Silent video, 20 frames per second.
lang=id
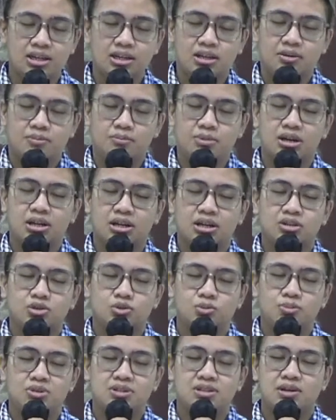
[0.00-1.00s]
Biarlah itu
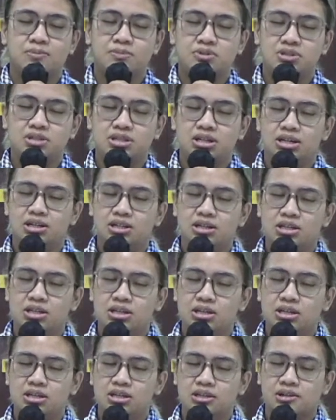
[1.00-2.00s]
bisa
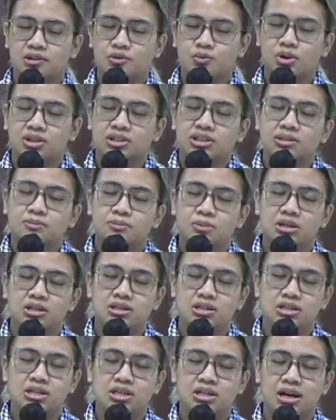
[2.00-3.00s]
menjadi kekuatan
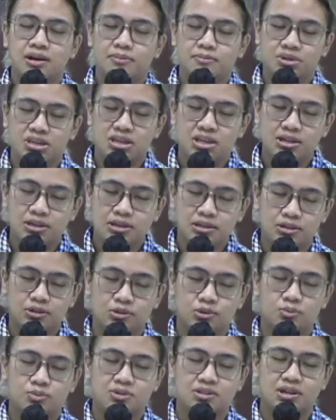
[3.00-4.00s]
bagi kami,
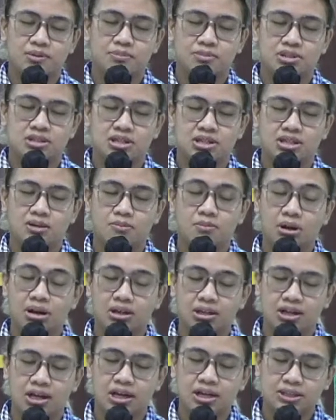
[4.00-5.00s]
itu bisa menjadi
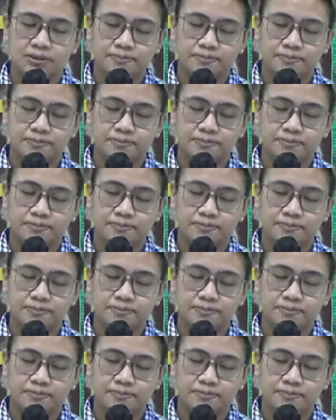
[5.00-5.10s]
berkat,